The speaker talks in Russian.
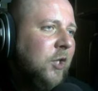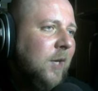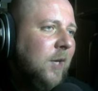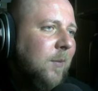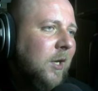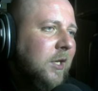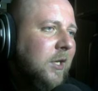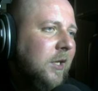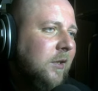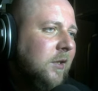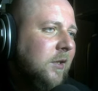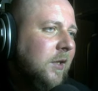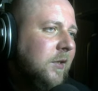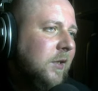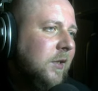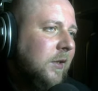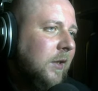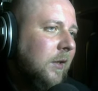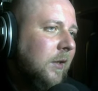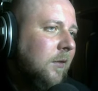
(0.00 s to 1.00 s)
большая монетка
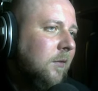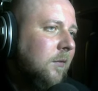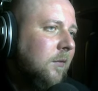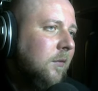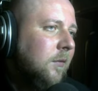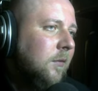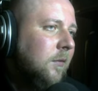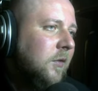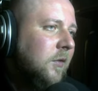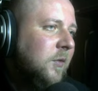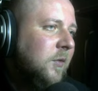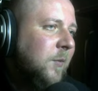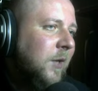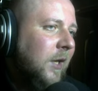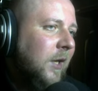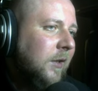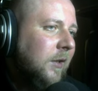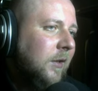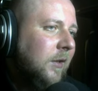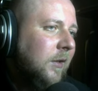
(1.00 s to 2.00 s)
где-то
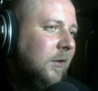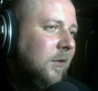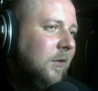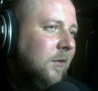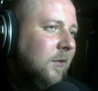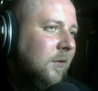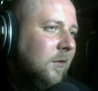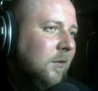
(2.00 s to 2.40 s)
спрятана.